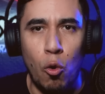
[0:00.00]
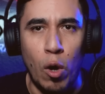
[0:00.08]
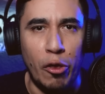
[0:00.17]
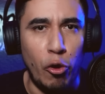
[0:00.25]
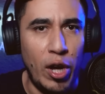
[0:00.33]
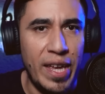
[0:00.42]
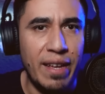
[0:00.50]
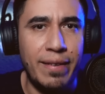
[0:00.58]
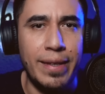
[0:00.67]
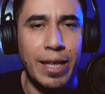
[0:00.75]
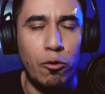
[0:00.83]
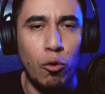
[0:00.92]
Cuando ella
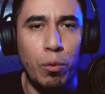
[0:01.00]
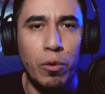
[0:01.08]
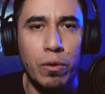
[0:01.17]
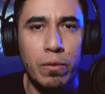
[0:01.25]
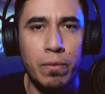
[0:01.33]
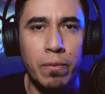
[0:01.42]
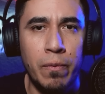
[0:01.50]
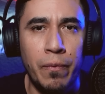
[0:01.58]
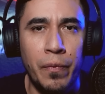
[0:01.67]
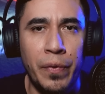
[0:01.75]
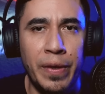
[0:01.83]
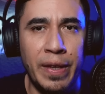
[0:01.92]
se detuvo,
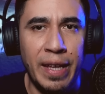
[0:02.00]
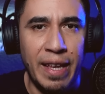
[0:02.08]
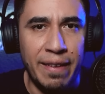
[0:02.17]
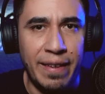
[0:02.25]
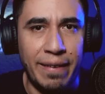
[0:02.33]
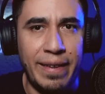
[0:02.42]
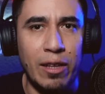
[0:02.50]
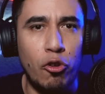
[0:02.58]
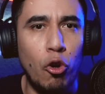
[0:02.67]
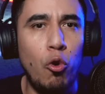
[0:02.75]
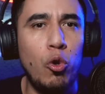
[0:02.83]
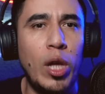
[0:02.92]
se
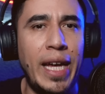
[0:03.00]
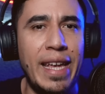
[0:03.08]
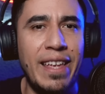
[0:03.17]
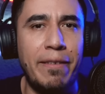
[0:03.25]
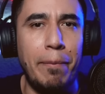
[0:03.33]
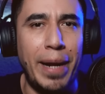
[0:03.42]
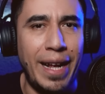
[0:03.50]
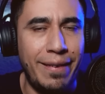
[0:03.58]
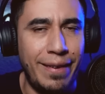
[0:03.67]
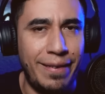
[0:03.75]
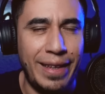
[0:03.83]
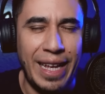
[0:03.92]
sentó junto a aquellas
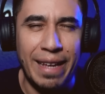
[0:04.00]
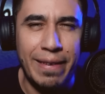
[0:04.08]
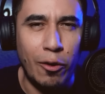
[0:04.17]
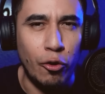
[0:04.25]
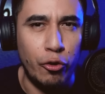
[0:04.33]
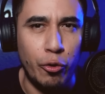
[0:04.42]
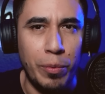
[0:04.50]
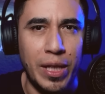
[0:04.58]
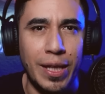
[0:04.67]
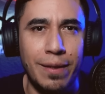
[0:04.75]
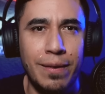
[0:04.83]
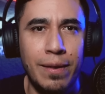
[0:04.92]
brasas casi
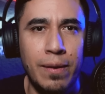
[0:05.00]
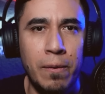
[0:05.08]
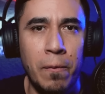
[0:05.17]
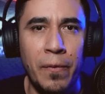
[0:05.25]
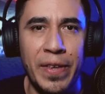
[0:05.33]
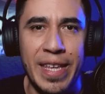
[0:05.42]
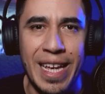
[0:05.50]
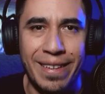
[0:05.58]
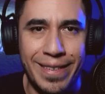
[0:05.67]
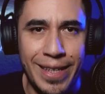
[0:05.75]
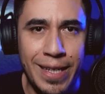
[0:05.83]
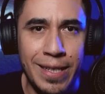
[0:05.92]
consumidas, y
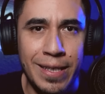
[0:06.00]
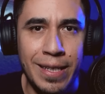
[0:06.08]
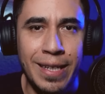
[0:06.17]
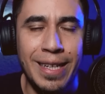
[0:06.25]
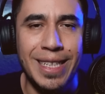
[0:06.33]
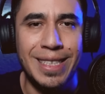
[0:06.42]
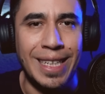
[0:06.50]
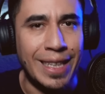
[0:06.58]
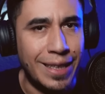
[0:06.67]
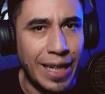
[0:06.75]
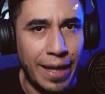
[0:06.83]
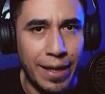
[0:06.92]
así,
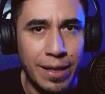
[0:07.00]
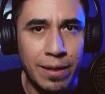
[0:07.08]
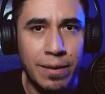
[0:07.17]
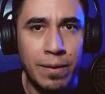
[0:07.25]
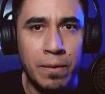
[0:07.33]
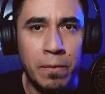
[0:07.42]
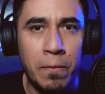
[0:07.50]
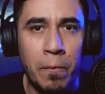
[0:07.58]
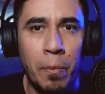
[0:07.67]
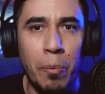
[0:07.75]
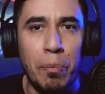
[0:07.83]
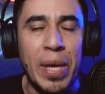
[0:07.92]
sentada,
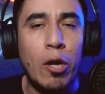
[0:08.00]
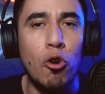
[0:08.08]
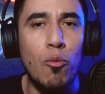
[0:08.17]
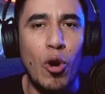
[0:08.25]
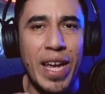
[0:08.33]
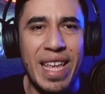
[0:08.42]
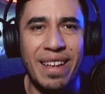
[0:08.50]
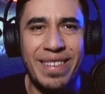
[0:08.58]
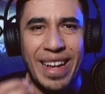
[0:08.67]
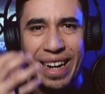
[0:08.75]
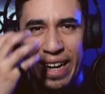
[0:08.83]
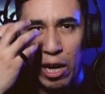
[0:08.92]
vi cómo ella
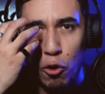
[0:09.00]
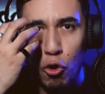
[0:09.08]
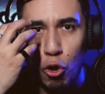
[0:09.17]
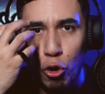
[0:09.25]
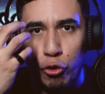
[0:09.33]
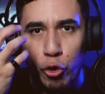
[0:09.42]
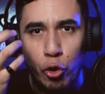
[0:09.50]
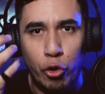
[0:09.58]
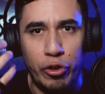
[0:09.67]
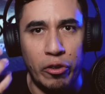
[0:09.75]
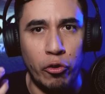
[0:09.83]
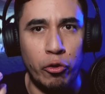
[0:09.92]
se arrancó los
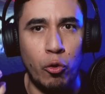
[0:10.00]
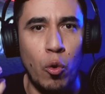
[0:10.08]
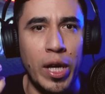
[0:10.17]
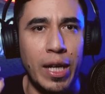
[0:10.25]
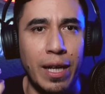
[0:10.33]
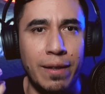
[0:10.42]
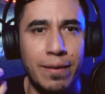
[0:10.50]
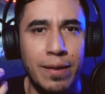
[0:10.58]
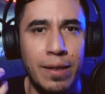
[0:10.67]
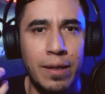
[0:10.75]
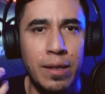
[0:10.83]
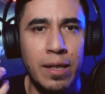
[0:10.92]
ojos de sus cuencas
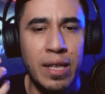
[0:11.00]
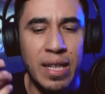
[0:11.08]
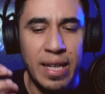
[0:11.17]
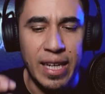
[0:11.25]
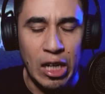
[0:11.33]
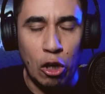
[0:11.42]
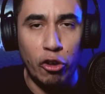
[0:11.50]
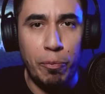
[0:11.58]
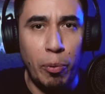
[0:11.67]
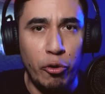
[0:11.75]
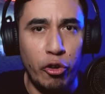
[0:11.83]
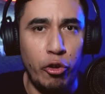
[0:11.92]
y
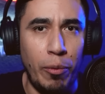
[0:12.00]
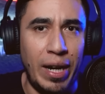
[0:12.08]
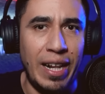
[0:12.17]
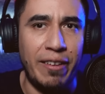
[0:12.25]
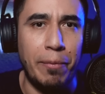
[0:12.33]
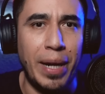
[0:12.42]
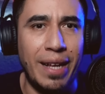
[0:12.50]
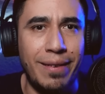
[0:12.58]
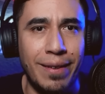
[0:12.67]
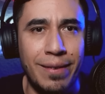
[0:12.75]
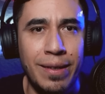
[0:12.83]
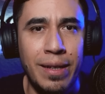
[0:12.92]
los puso sobre las
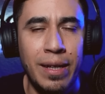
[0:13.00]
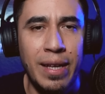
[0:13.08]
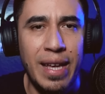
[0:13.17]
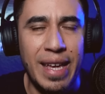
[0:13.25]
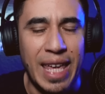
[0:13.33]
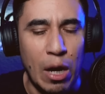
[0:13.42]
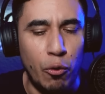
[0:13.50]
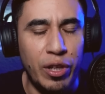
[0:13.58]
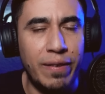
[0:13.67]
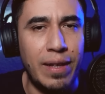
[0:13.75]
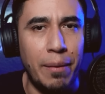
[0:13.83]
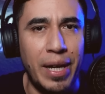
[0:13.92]
brasas que
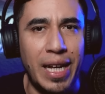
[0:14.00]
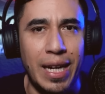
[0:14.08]
aún estaban